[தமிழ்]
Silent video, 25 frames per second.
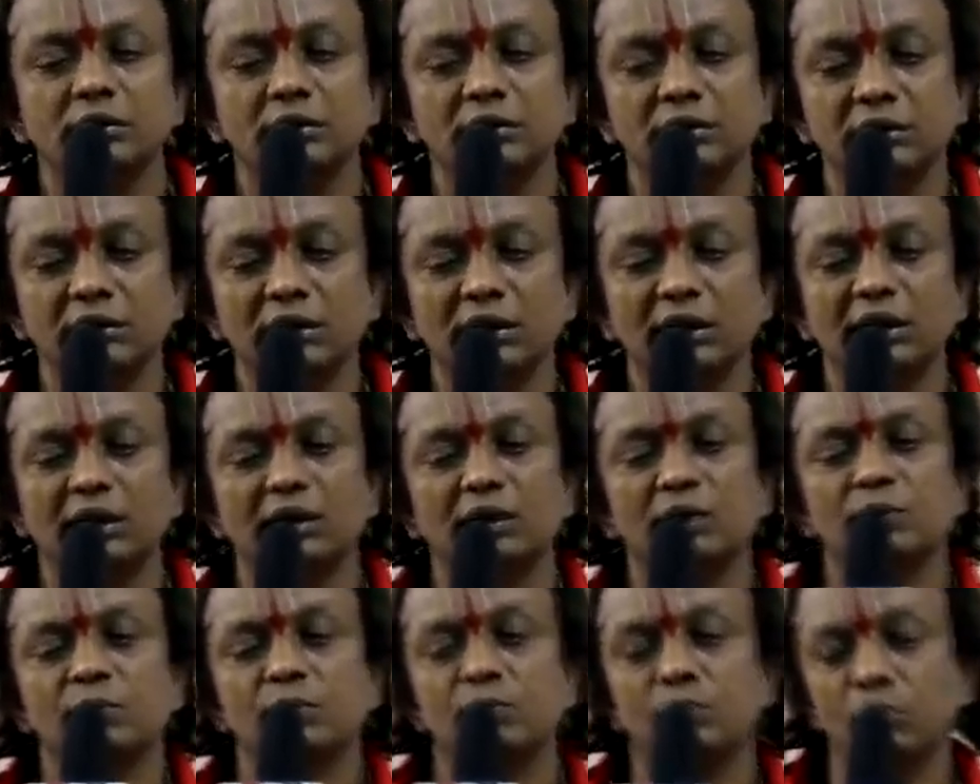இந்த
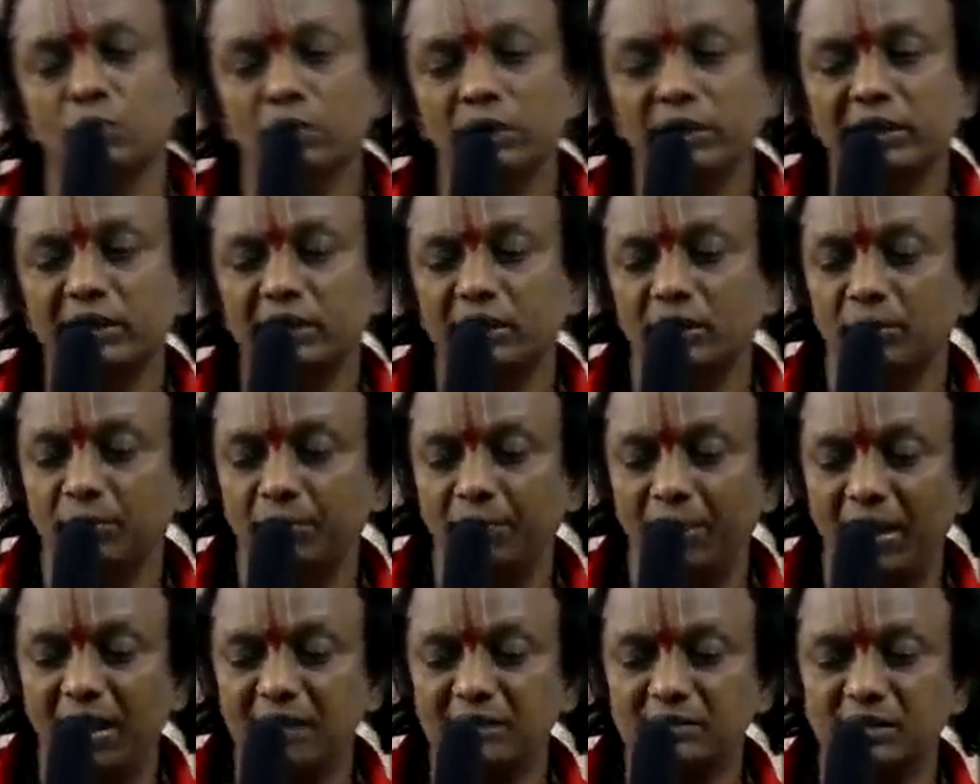
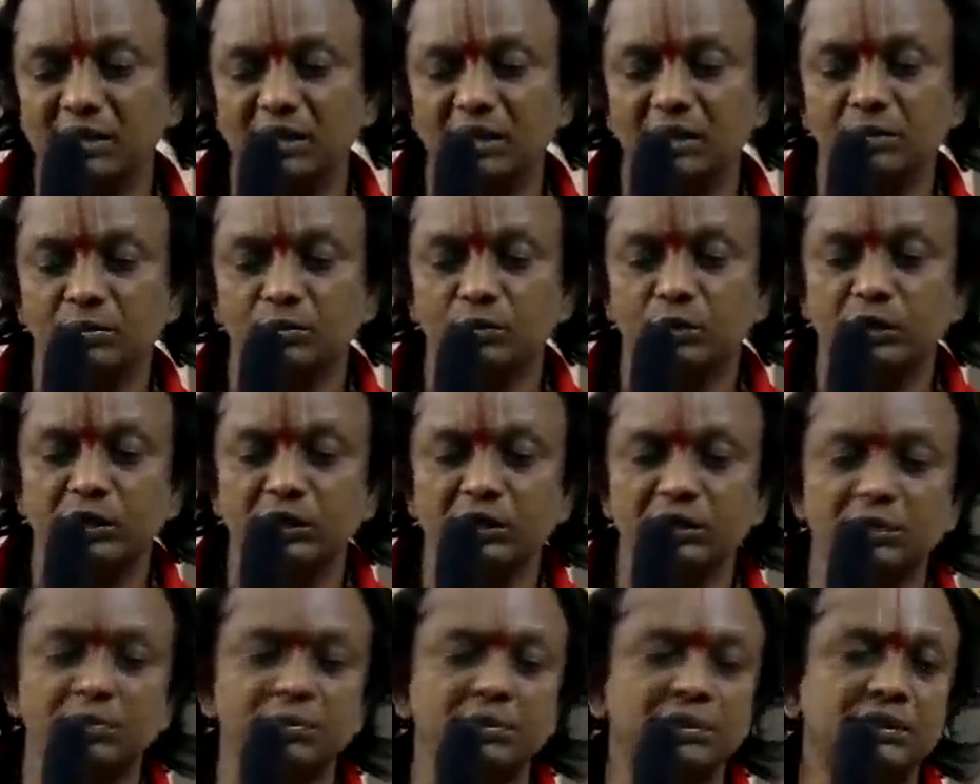மூலிகளும் பாசான
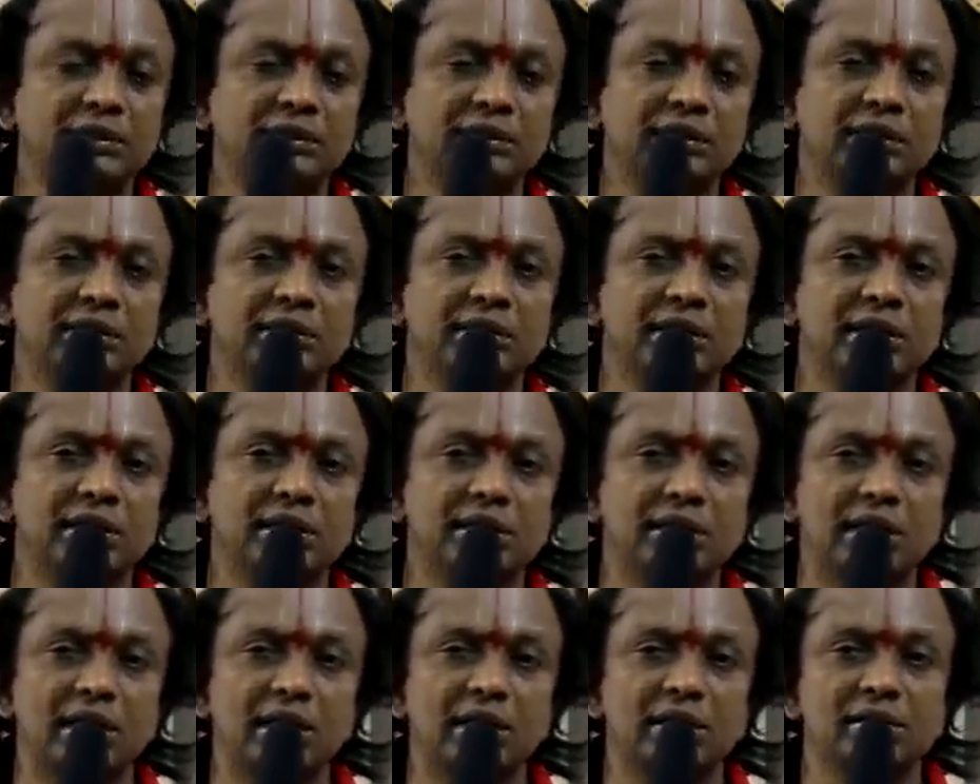முறைகளும் நமக்கு
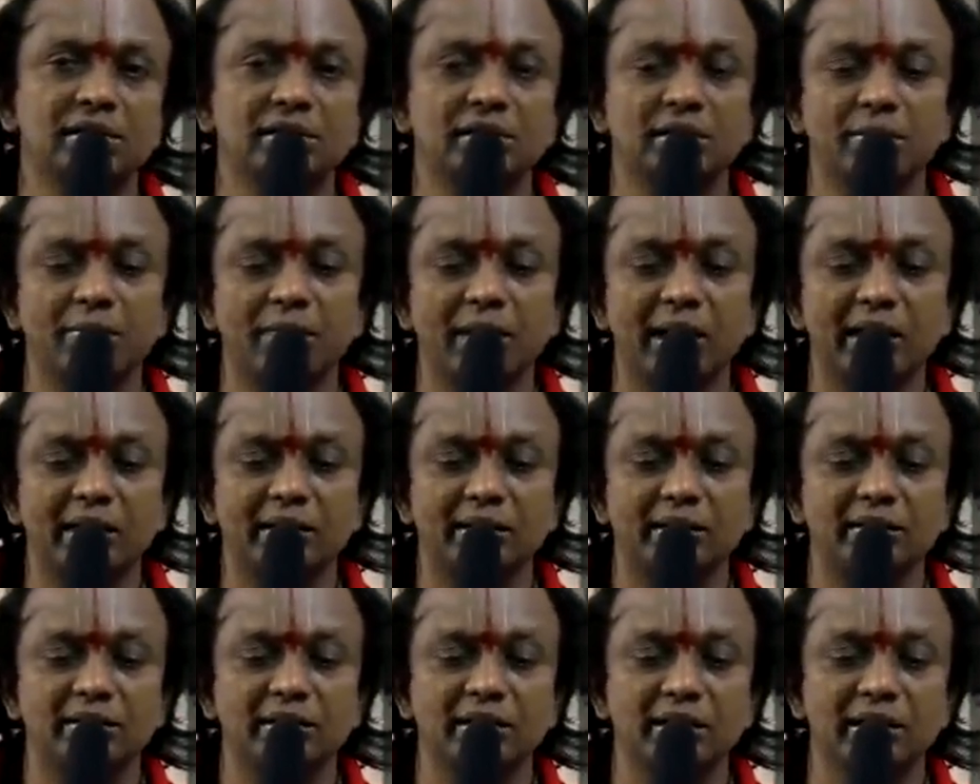தந்திருக்கிறார்கள் இந்த
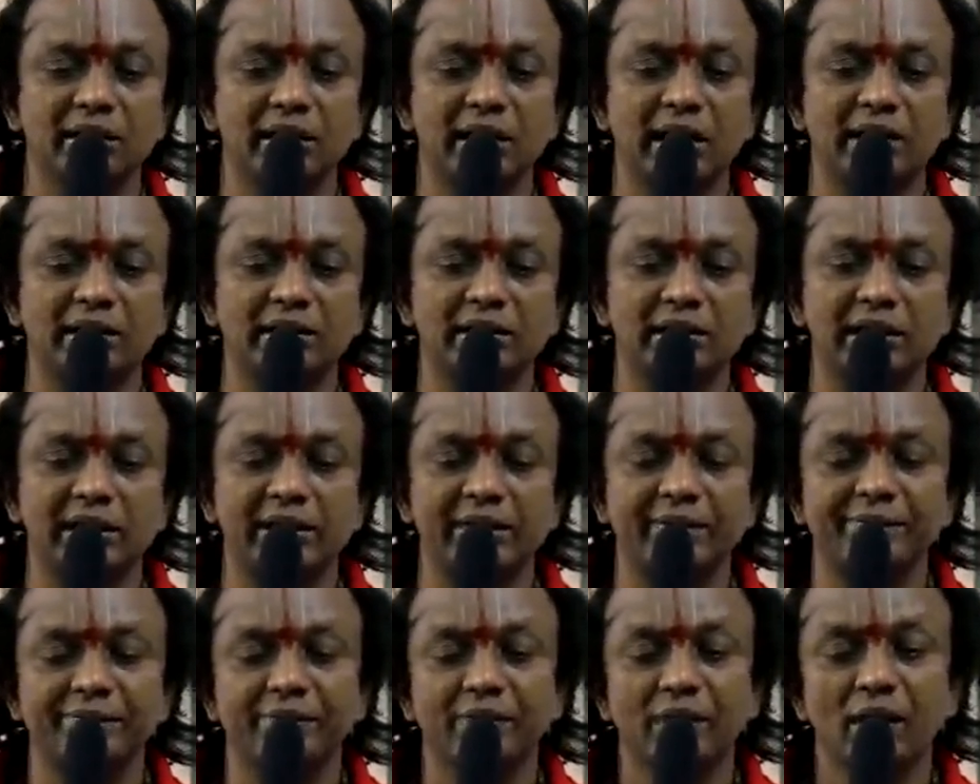பாரத திருநாட்டிலே